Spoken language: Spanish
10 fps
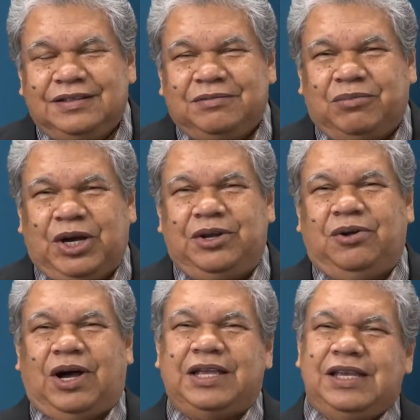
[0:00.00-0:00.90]

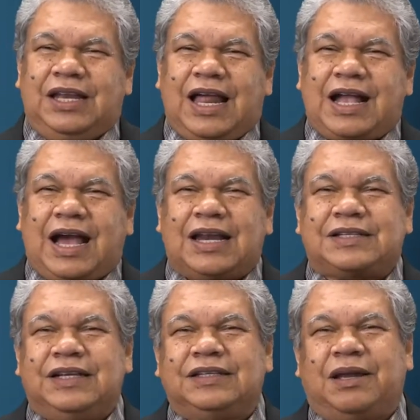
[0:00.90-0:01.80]
Bueno, allí en la
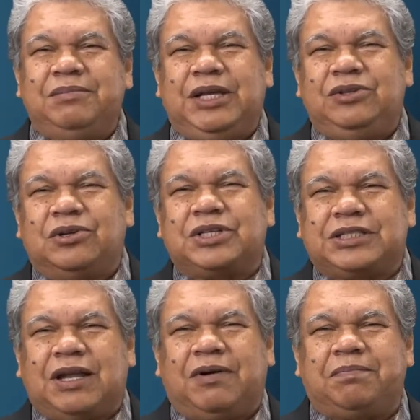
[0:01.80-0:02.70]
cárcel también Dios
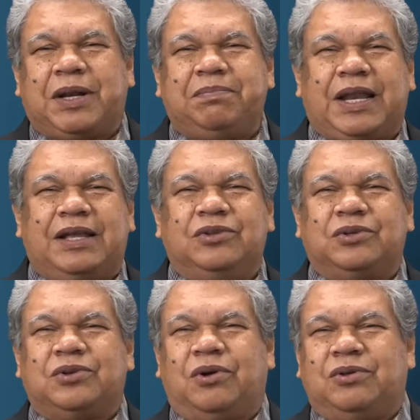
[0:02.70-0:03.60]
estaba preparando
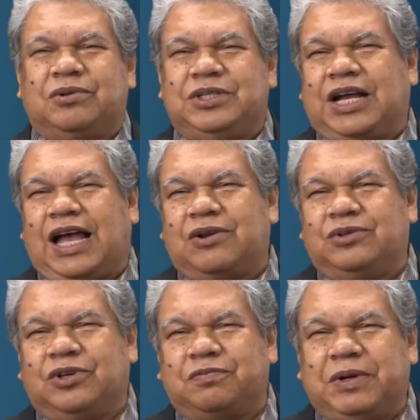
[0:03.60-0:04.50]
todo. Llegaron
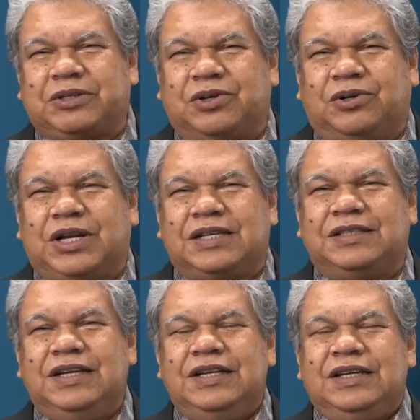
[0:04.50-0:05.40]
dos personas
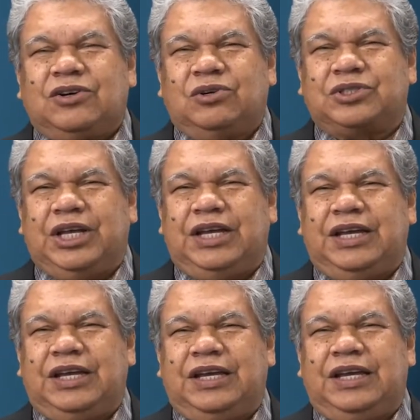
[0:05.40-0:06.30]

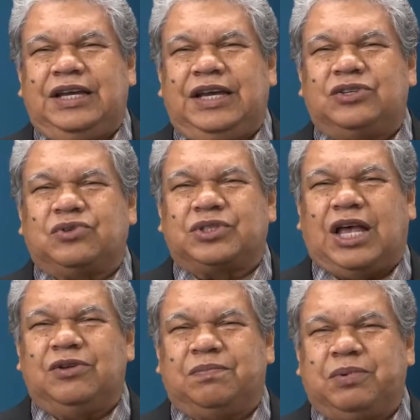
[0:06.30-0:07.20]
José es
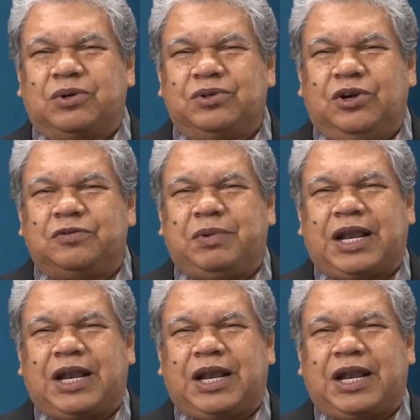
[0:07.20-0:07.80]
usado por Dios para